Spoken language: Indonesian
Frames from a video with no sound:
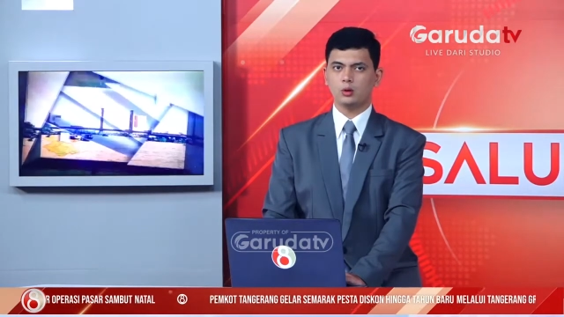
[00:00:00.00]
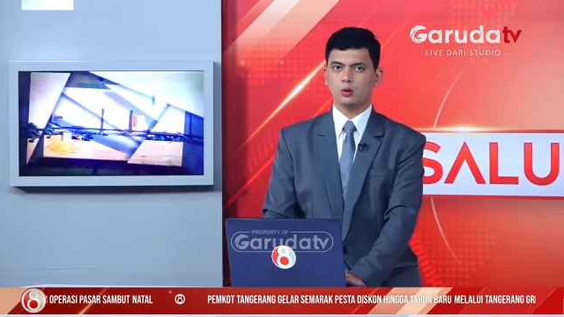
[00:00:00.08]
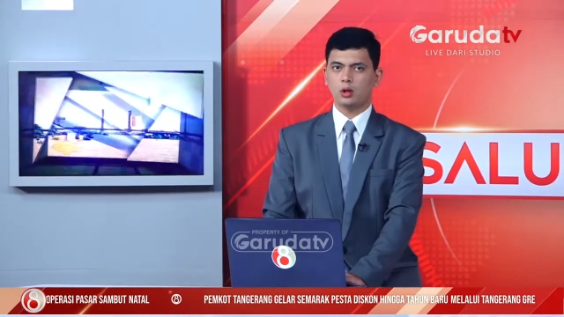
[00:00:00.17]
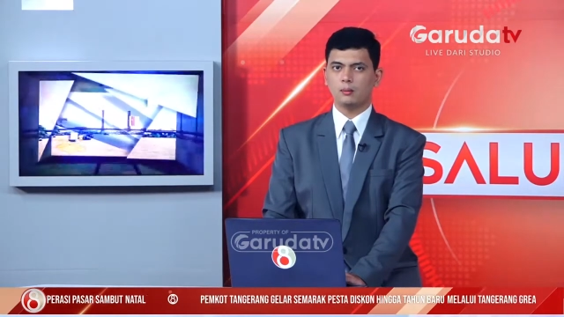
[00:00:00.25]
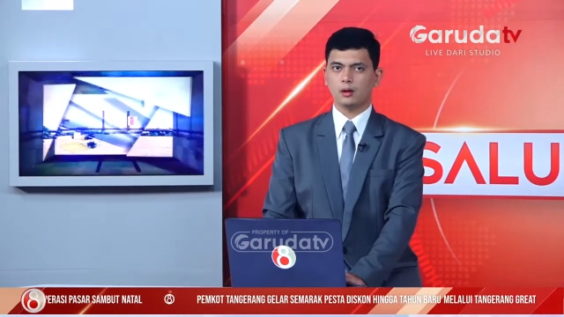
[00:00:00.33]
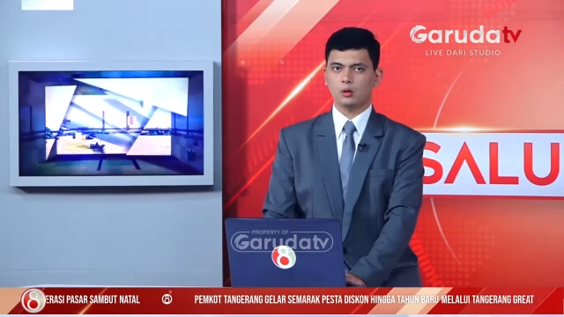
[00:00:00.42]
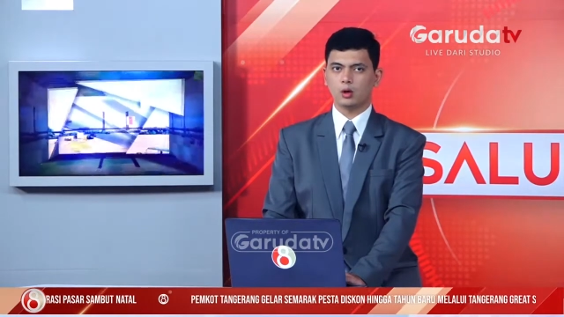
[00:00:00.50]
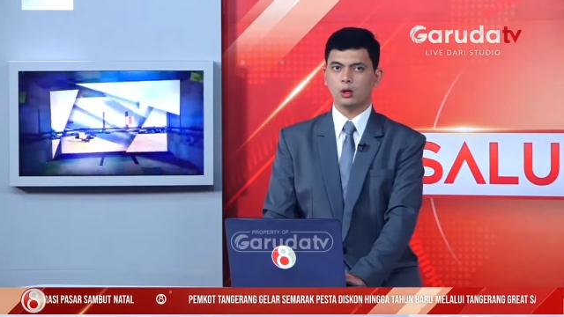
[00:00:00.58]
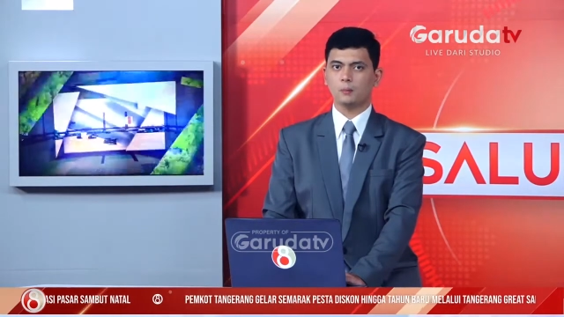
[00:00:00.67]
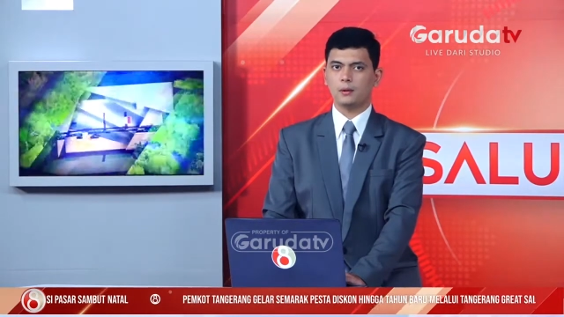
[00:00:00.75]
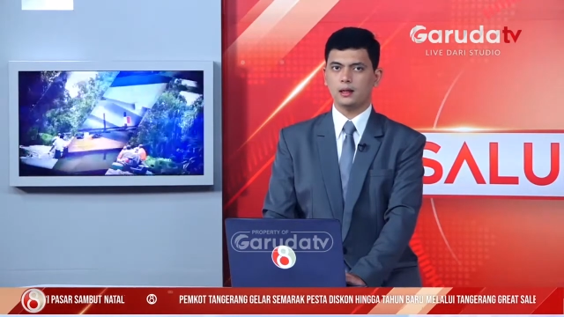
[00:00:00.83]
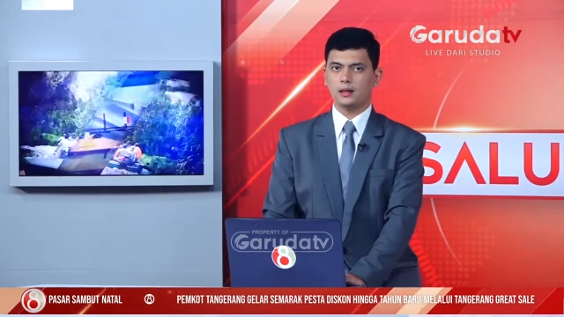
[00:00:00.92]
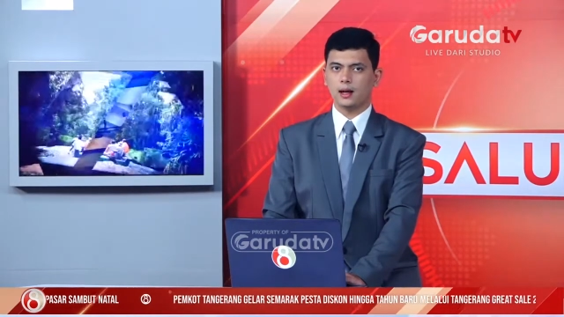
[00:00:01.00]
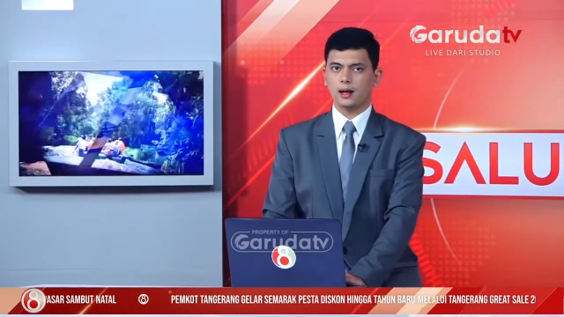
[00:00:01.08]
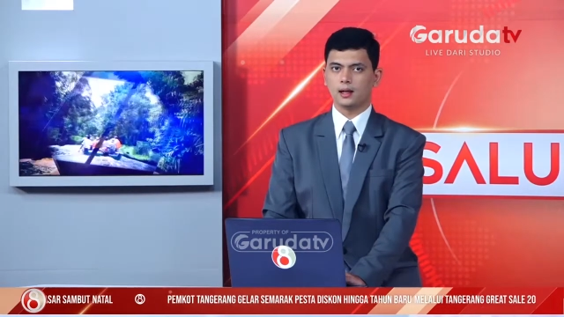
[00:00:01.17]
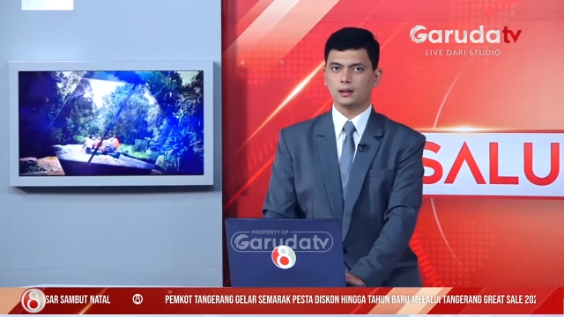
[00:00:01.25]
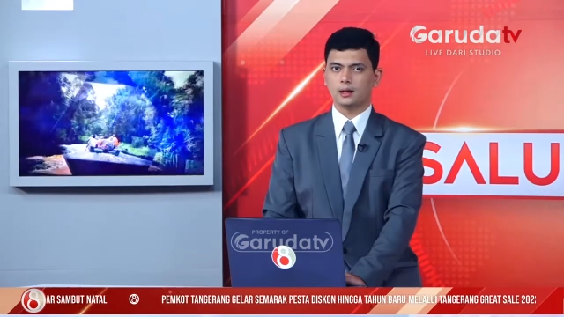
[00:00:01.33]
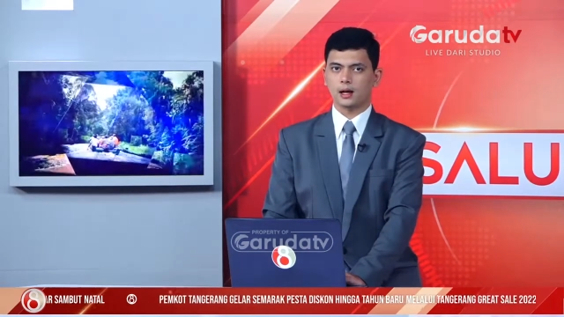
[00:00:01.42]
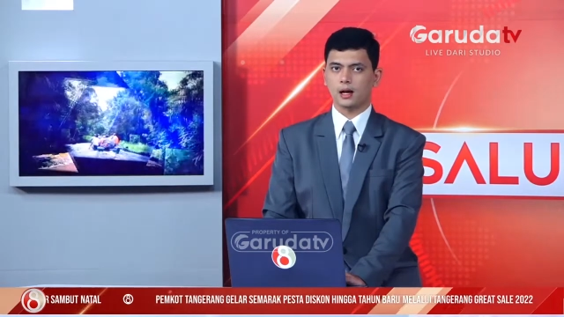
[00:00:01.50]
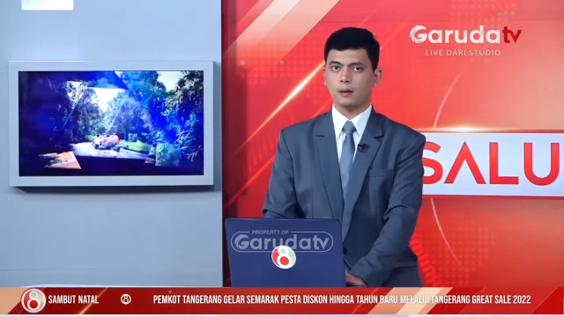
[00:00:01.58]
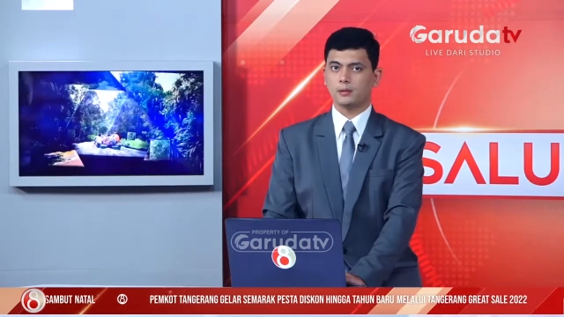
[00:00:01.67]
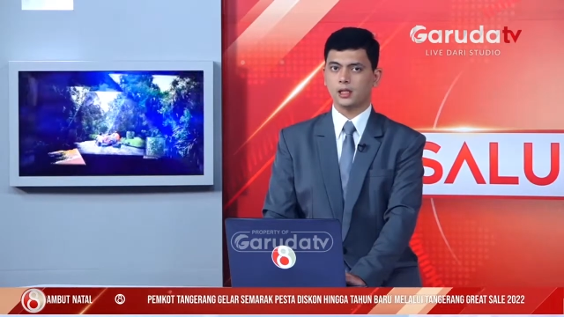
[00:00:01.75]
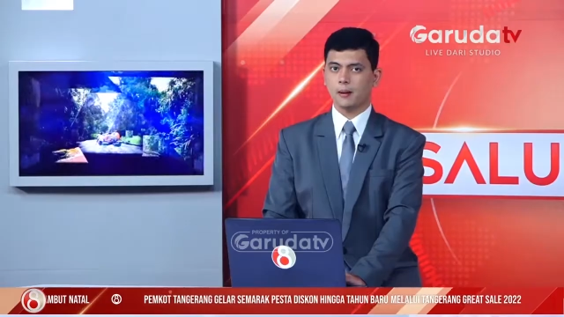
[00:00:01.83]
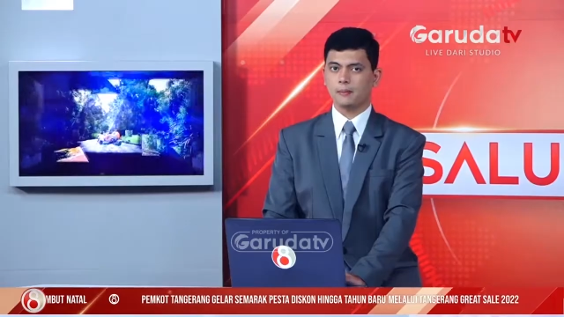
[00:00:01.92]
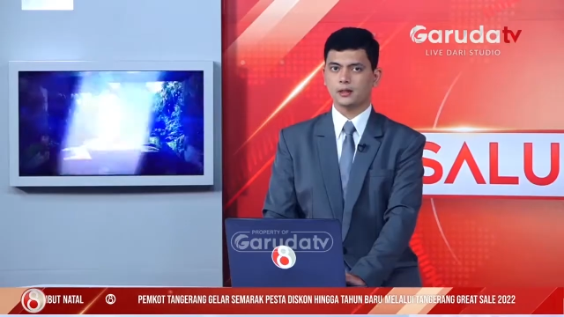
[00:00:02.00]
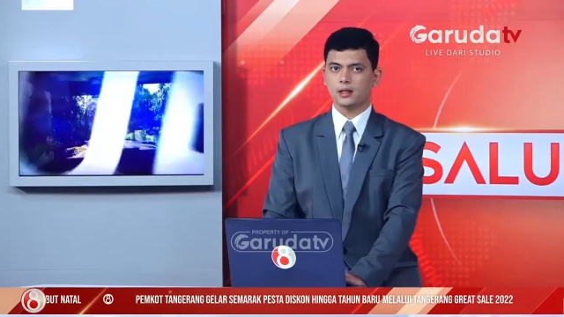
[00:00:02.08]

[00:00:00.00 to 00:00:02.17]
guna melakukan penindakan terhadap siapa